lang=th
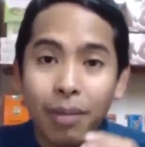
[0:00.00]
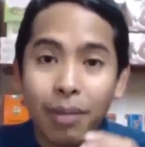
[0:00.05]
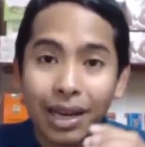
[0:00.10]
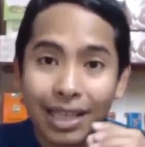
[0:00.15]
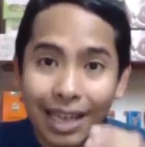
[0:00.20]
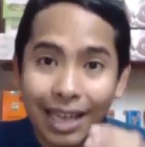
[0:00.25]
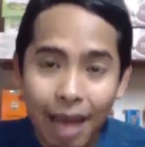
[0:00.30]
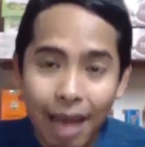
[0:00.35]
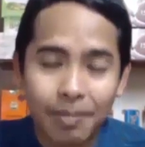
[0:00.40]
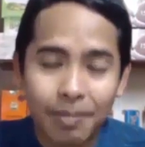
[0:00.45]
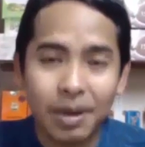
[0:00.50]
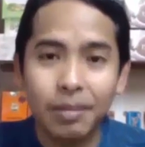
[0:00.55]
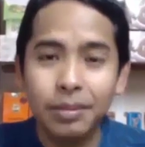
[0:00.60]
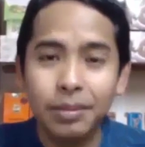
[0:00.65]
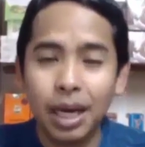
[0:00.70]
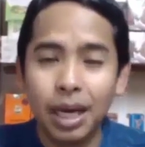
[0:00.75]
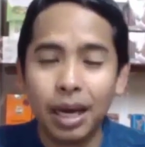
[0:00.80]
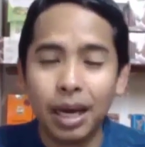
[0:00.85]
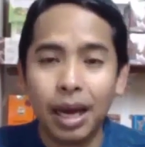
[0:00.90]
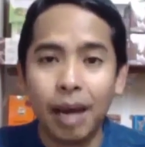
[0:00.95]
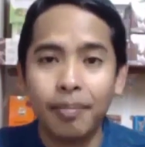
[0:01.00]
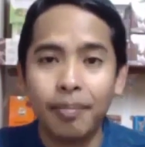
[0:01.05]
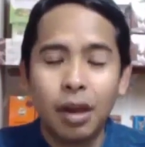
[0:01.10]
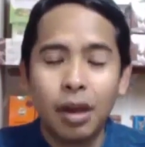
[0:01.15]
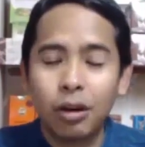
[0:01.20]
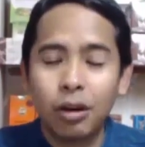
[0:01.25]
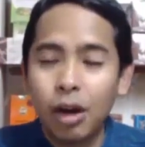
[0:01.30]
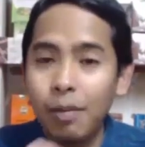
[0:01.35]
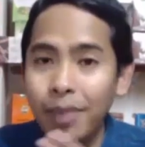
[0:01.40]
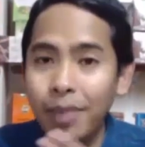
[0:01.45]
มันกลายเป็นเมือกครับ
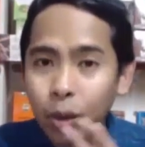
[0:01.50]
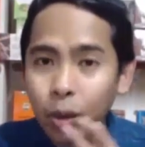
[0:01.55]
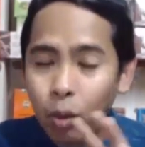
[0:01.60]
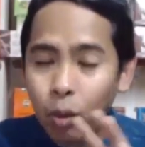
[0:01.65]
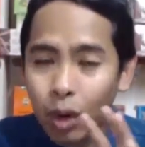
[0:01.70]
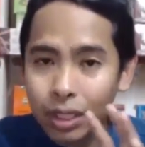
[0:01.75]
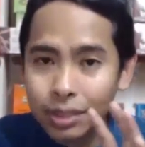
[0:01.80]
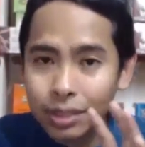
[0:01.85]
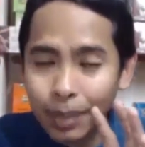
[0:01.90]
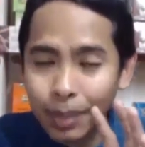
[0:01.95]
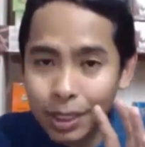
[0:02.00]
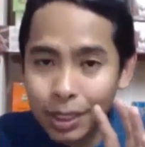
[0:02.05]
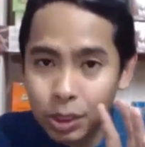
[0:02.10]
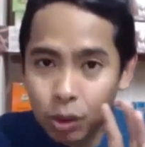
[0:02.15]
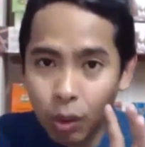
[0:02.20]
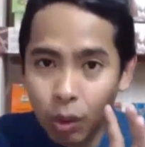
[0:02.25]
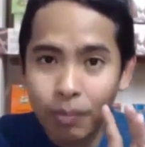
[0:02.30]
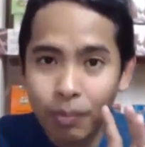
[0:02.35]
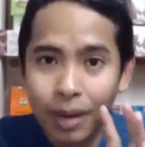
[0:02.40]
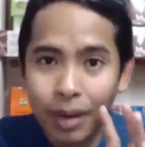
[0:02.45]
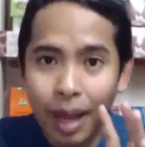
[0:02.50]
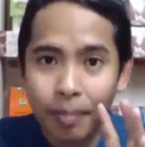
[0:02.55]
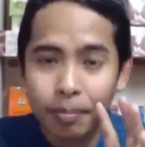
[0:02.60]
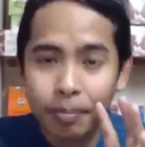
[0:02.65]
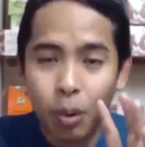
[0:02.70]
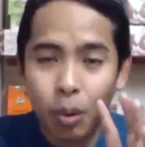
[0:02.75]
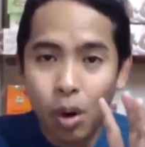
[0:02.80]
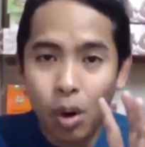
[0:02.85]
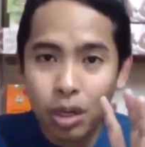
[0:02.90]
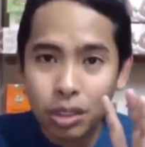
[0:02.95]
แล้วก็ไม่ควรผสมกับ
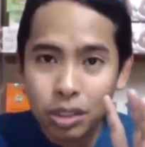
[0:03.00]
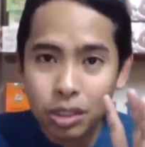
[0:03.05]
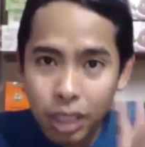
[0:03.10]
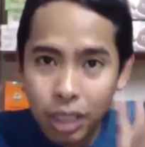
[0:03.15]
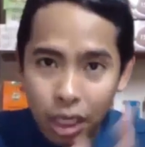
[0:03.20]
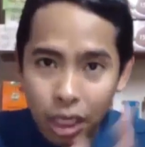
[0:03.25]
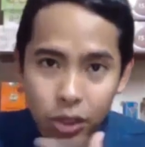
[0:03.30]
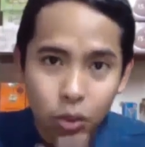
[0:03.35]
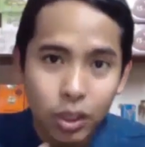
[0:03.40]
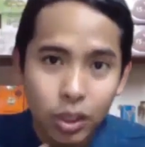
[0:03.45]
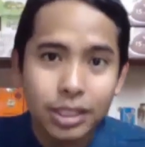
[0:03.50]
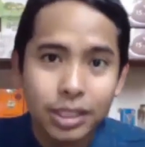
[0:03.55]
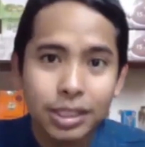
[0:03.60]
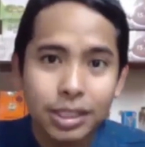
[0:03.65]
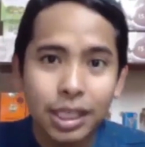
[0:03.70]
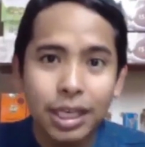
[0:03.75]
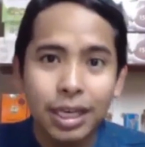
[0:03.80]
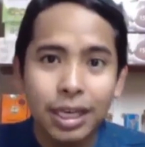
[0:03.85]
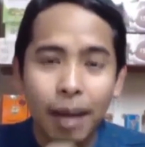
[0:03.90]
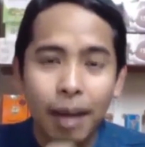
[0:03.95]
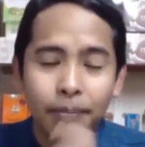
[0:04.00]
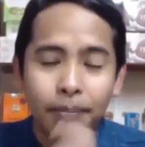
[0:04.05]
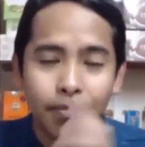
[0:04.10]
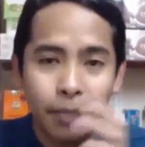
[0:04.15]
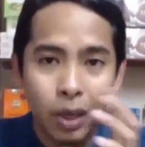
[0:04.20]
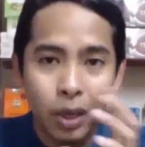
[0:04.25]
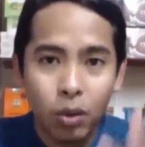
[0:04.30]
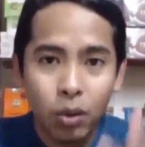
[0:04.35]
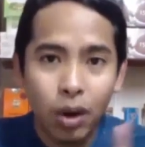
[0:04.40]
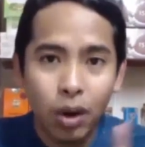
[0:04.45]
พวกเชื้อจุลินทรีย์ครับ
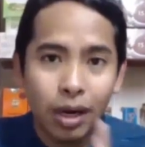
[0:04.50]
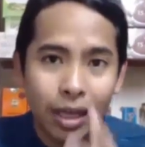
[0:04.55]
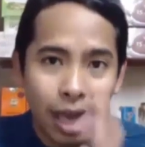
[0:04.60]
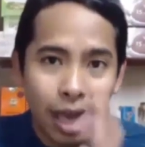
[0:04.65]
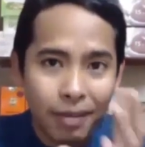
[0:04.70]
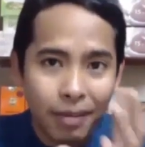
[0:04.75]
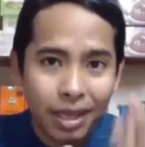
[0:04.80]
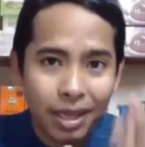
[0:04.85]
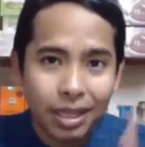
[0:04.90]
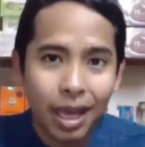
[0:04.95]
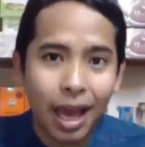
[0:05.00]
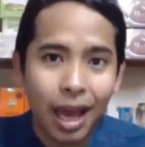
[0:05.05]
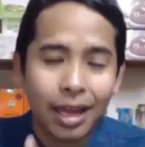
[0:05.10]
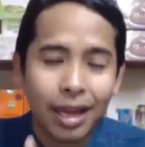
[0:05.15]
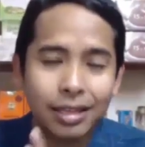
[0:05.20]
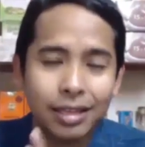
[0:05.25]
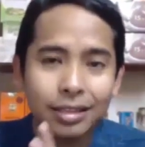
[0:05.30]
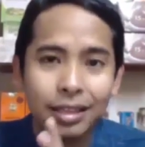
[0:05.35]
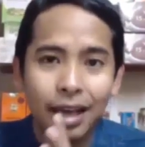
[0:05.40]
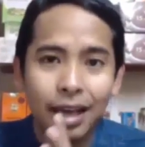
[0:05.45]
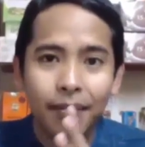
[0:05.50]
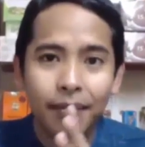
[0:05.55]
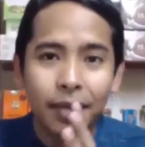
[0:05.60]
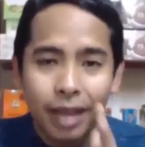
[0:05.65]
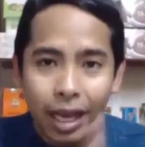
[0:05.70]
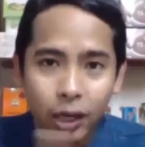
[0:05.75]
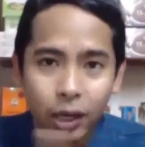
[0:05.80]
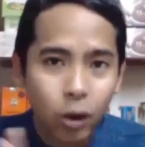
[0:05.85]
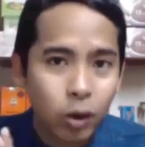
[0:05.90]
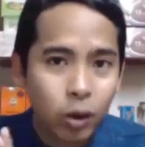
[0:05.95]
บิวเรียเมทาไลเซียม
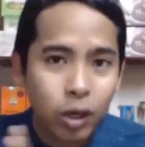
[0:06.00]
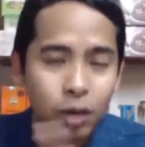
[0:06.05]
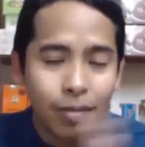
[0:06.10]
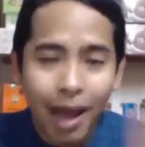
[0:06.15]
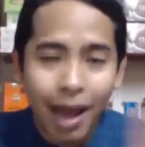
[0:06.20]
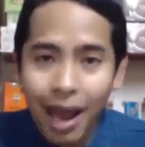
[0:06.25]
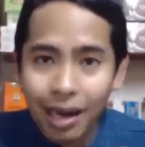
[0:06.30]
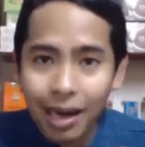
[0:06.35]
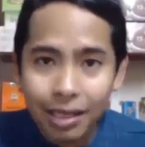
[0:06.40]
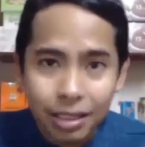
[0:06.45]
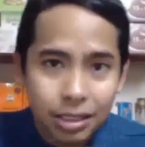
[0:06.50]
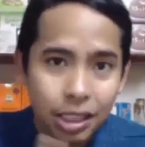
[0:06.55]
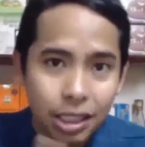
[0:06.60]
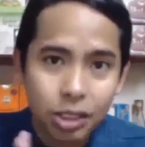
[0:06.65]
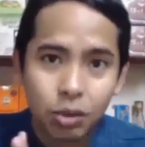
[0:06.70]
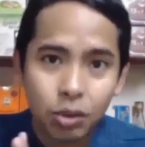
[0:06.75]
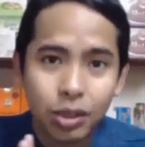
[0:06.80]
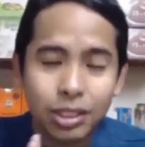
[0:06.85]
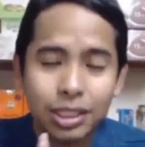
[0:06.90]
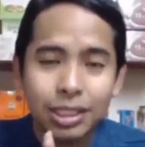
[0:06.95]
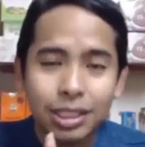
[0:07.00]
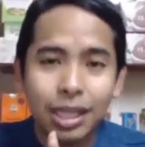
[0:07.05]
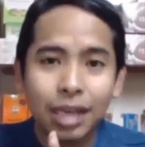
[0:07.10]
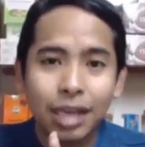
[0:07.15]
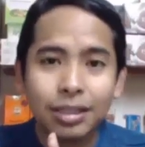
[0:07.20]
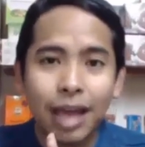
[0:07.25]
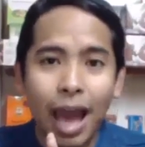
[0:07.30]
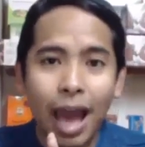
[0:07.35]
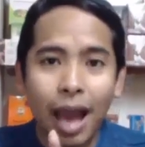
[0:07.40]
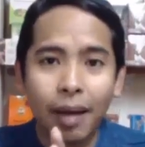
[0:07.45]
ไตโคเดอร์มา หรือเชื้อจุลินทรีย์
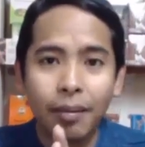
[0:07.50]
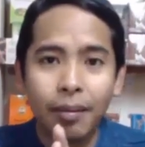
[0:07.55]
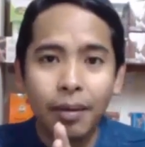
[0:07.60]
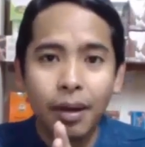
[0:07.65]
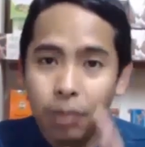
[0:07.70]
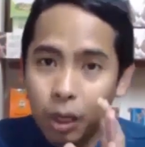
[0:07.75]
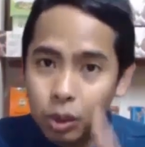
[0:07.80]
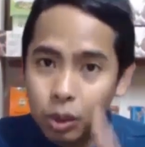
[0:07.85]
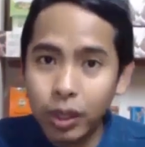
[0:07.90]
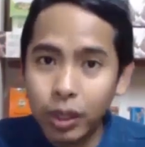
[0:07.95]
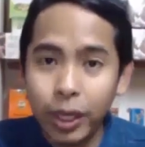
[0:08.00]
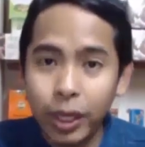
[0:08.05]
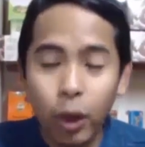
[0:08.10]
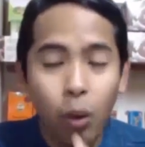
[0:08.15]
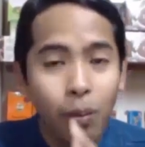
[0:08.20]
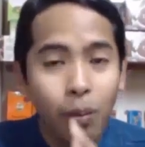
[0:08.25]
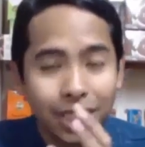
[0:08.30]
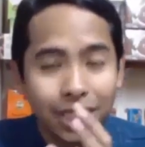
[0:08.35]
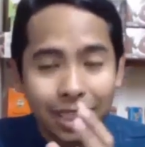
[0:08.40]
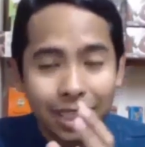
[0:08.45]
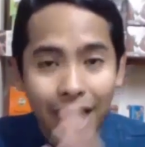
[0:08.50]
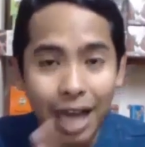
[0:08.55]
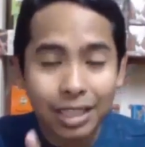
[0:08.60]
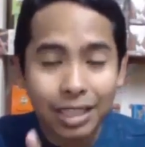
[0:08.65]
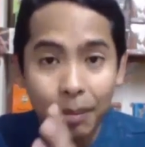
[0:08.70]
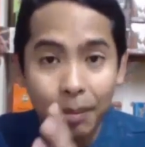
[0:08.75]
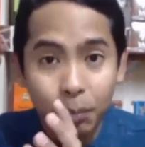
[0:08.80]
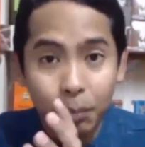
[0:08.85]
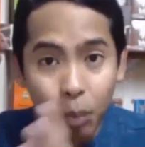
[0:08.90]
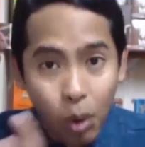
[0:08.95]
ต่างๆ เพราะตัวฮิ้วมันจะดัก
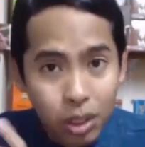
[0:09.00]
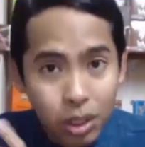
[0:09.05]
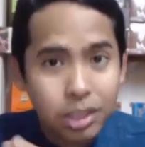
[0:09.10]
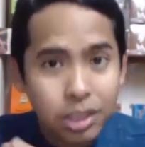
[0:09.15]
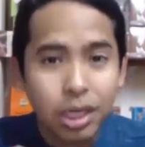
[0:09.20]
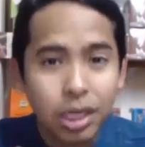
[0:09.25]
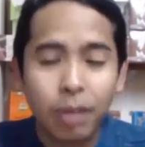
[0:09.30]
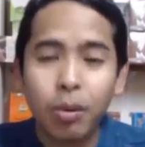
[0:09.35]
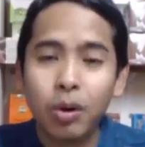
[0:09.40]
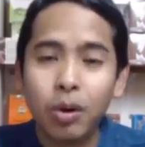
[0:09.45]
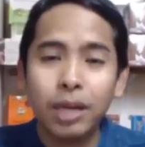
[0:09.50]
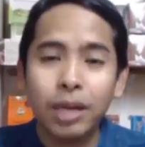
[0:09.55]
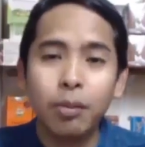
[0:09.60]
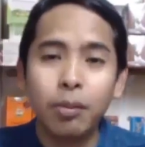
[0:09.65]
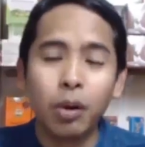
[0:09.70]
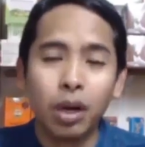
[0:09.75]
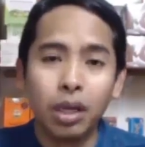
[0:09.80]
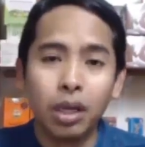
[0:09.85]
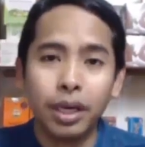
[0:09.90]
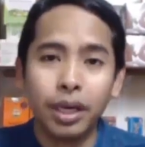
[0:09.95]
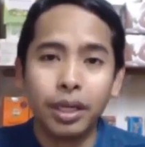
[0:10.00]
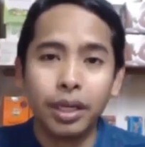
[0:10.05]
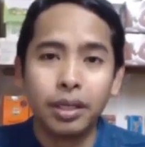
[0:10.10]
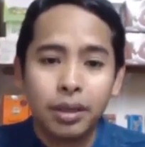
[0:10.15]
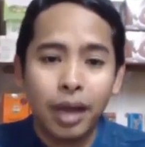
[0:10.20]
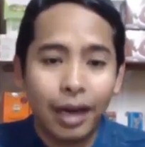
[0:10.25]
จับพวกเชื้อพวกนี้หมดเลย